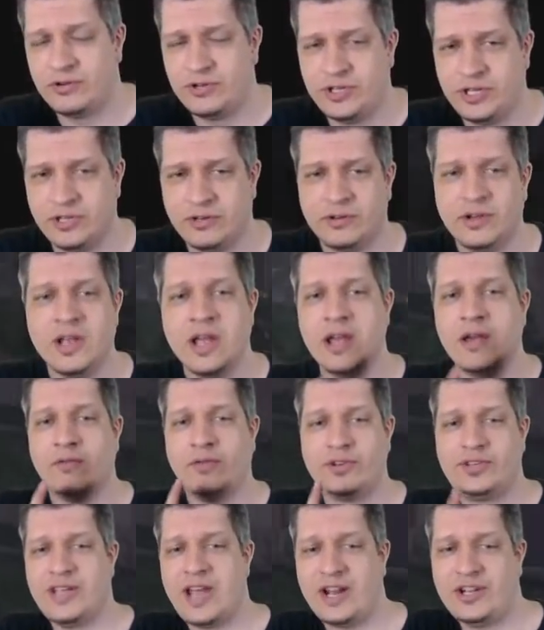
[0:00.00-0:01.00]
tiro.
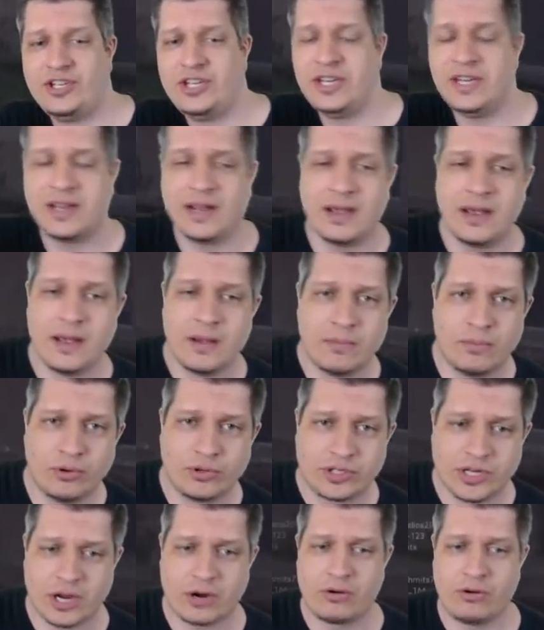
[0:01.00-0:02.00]
Você atira,
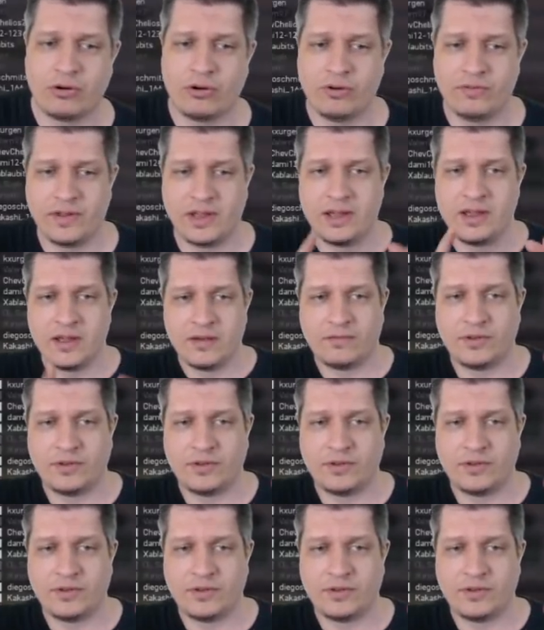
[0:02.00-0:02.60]
busca cover,